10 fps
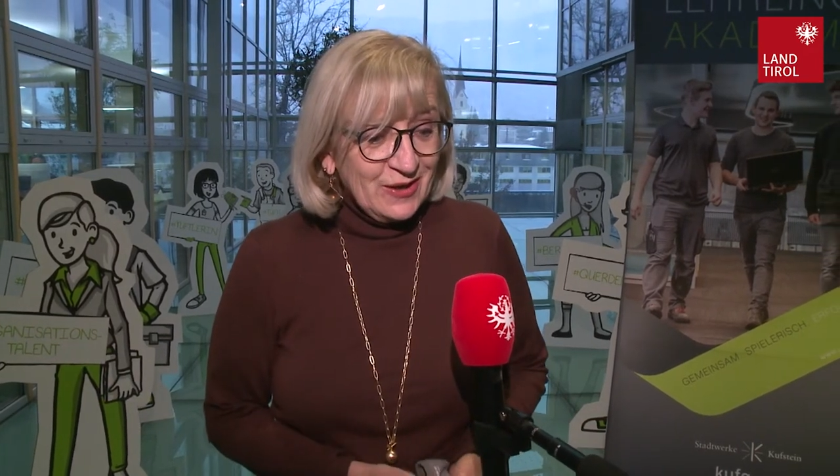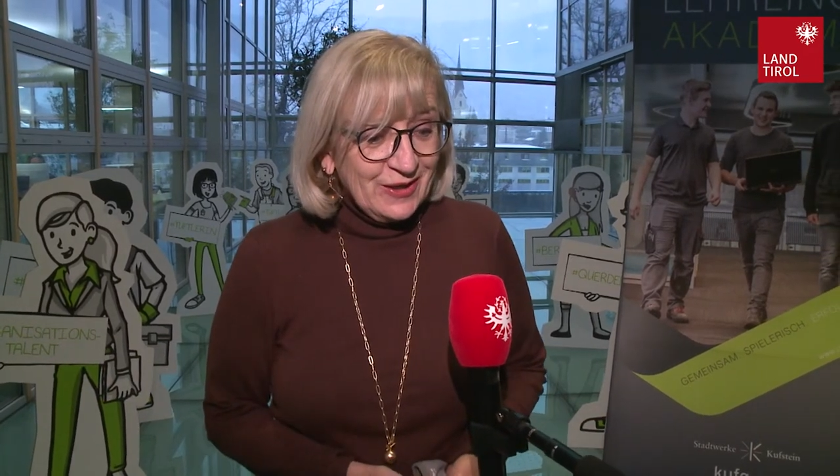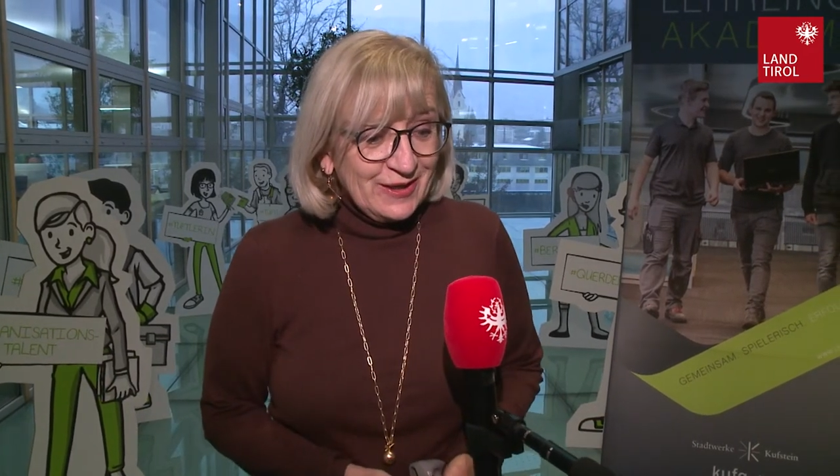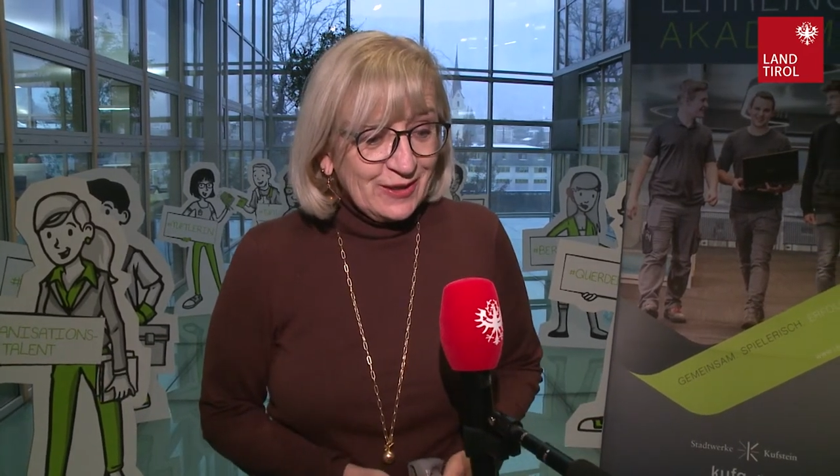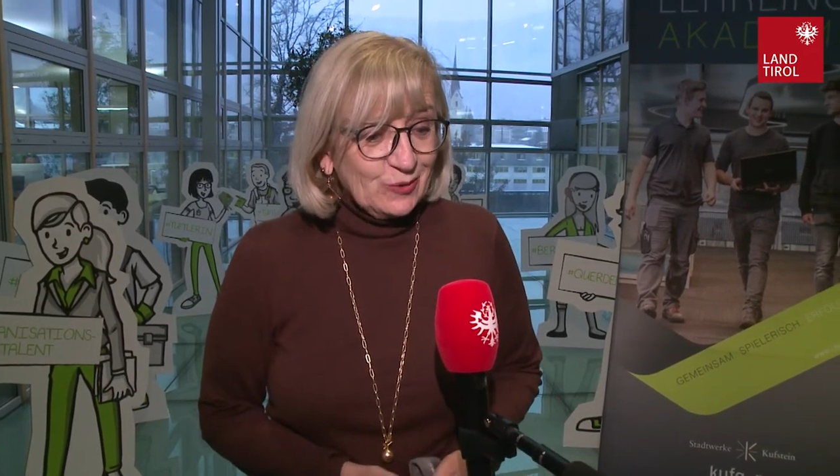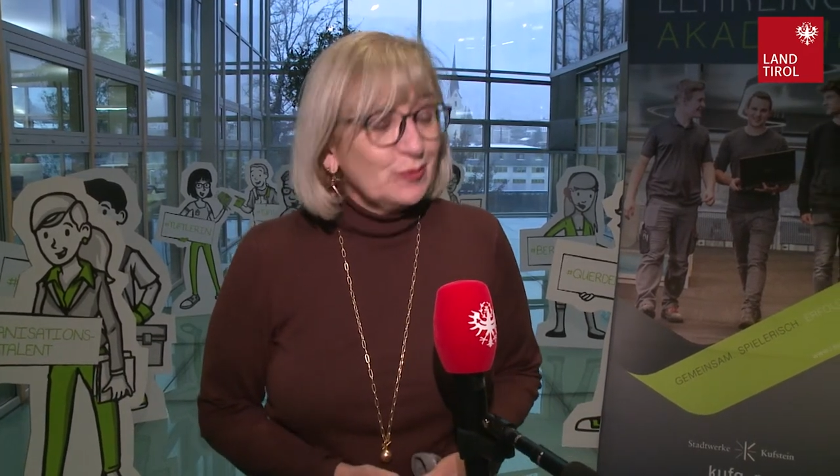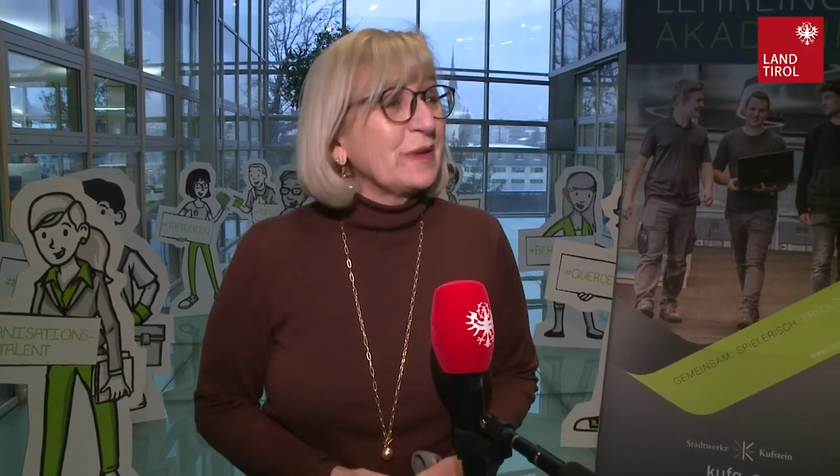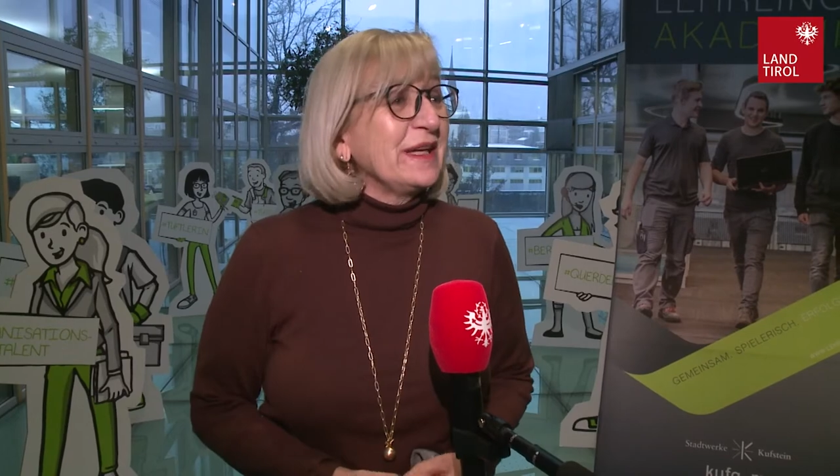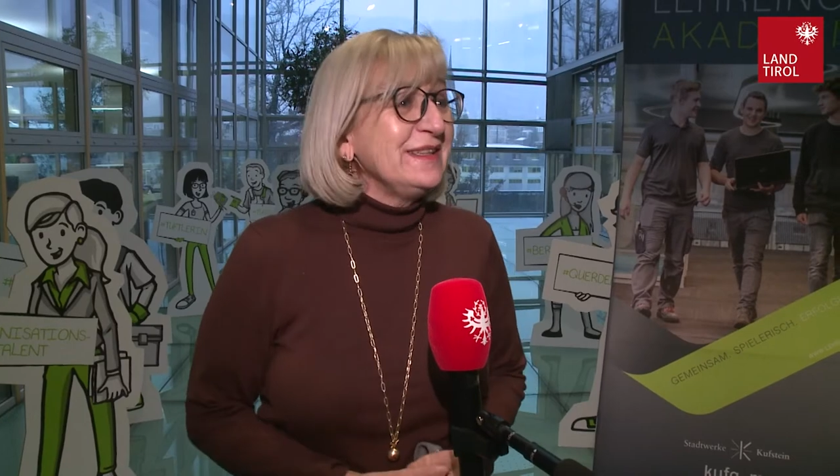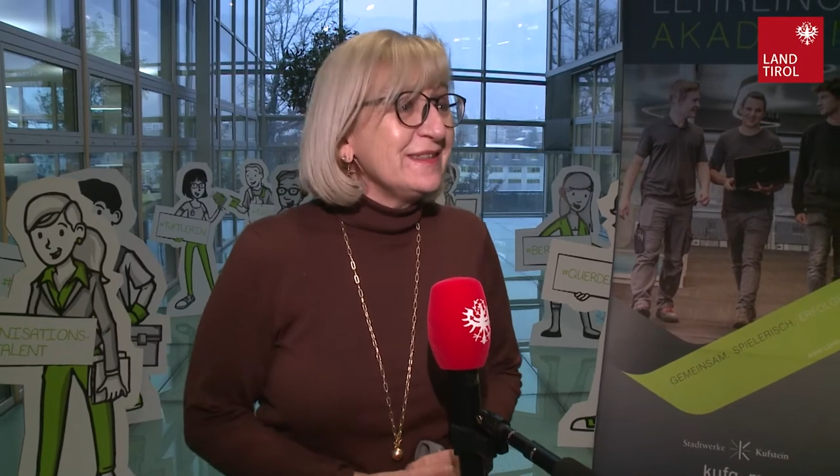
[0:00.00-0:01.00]
äh, und
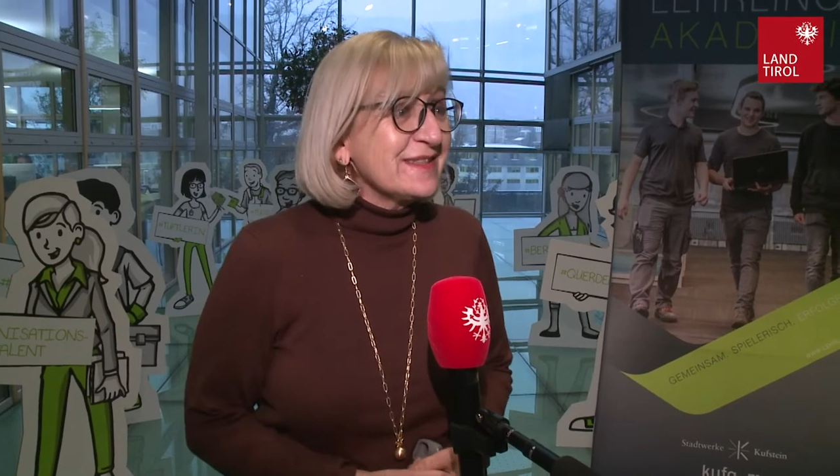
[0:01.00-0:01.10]
bringt